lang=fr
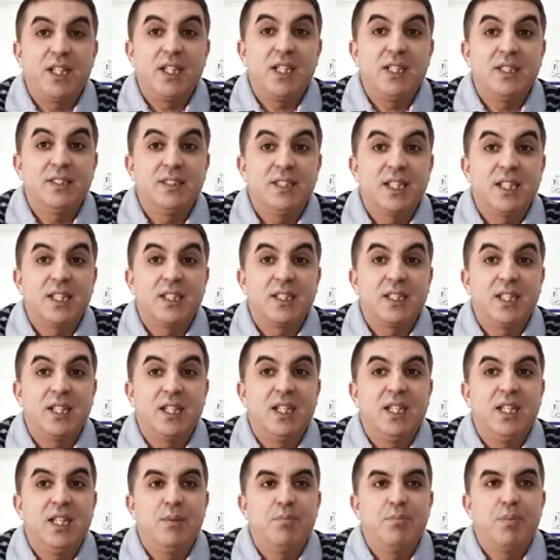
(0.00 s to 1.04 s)
les actes
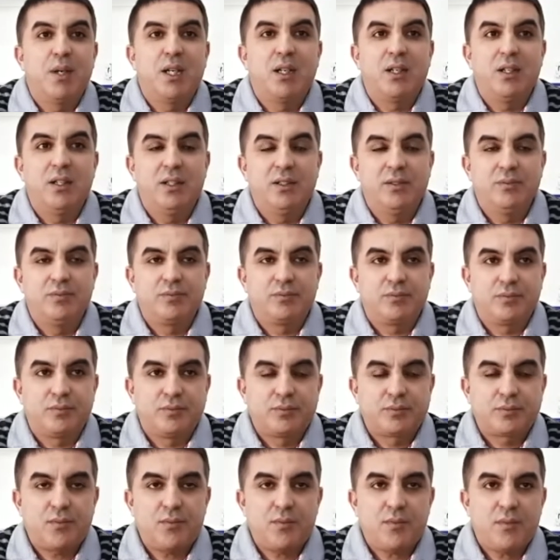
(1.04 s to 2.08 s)
et les paroles.
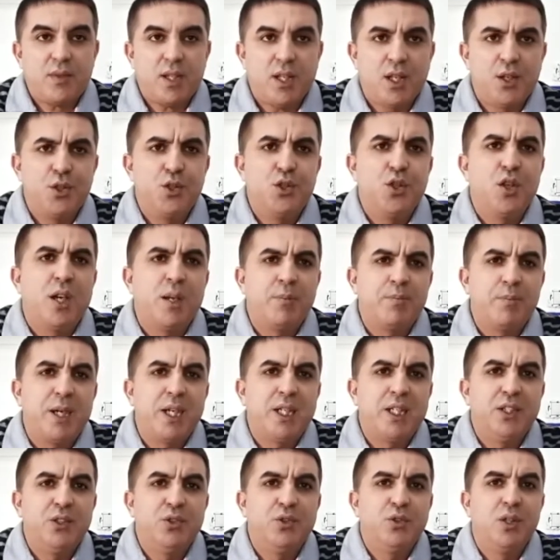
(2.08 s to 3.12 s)
Dieu a
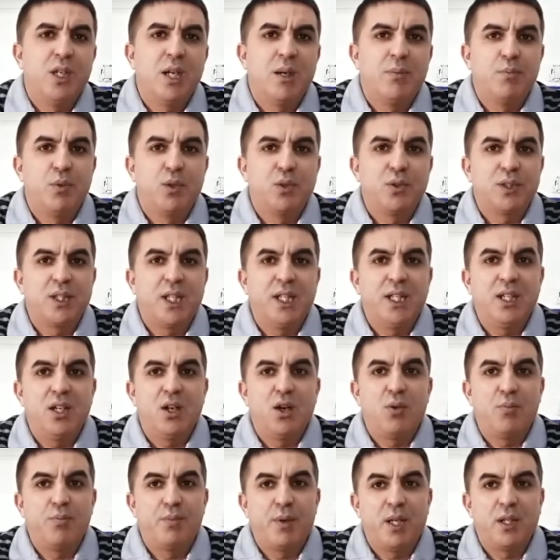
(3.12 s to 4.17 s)
parlé de la bonté
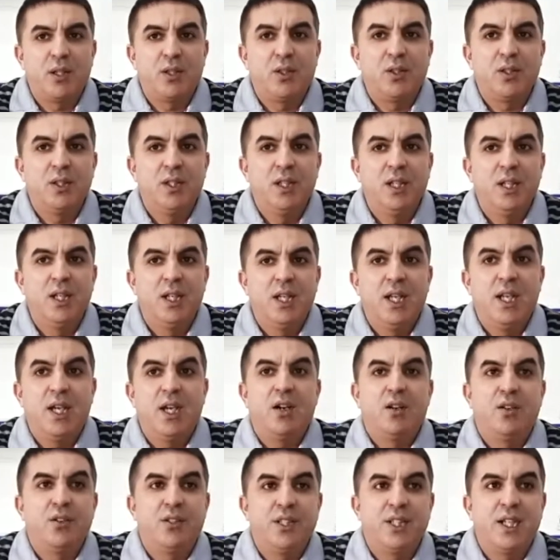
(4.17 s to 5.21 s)
en parole et
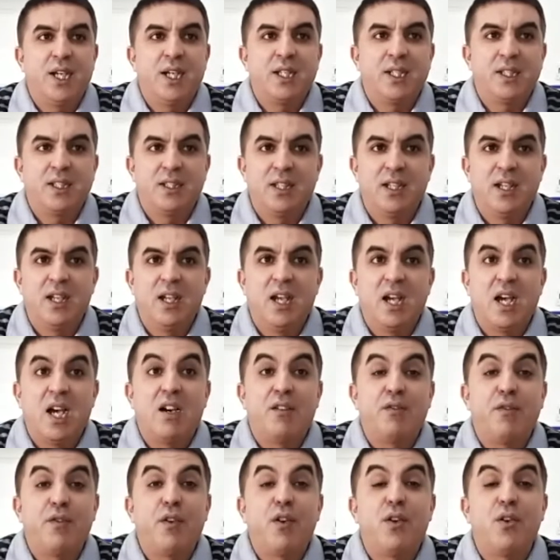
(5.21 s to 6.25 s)
en acte
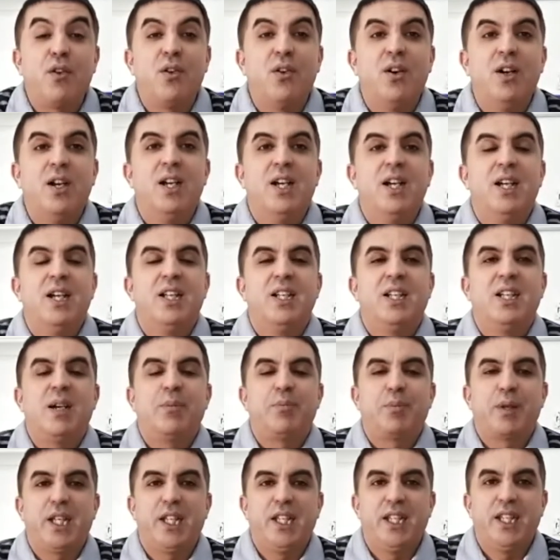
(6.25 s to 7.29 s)
avant la
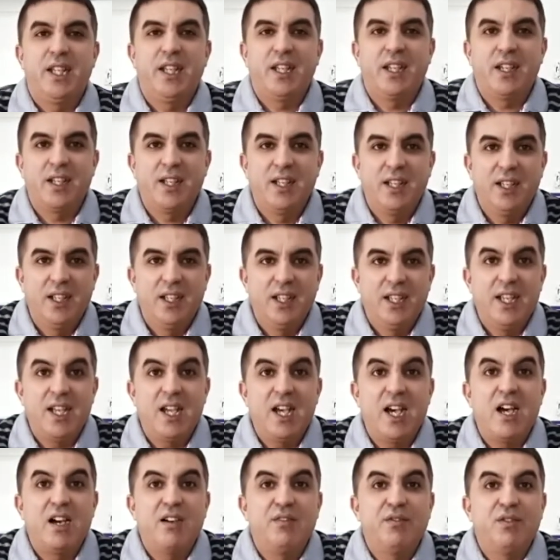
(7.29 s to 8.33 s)
prière et
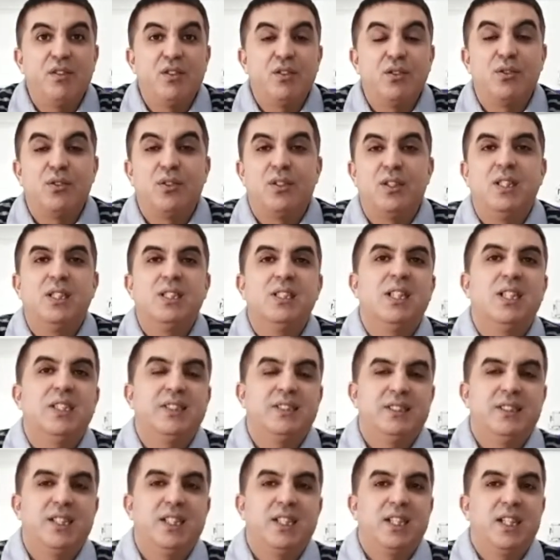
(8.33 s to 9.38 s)
avant la
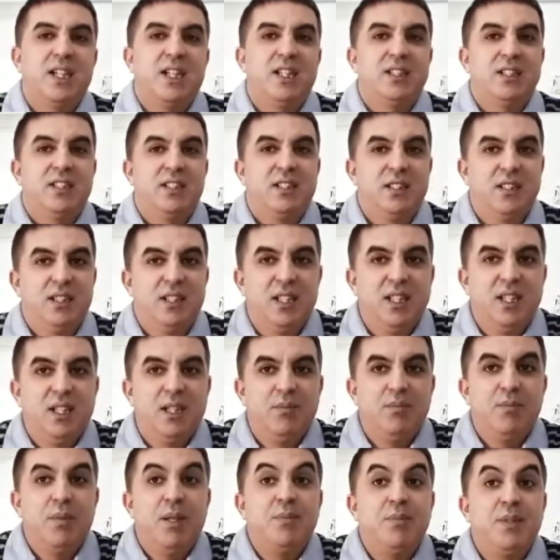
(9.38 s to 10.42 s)
zakat.
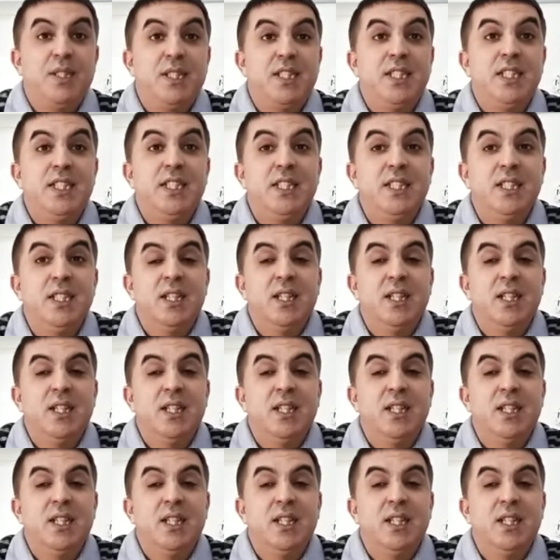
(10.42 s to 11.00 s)
Même si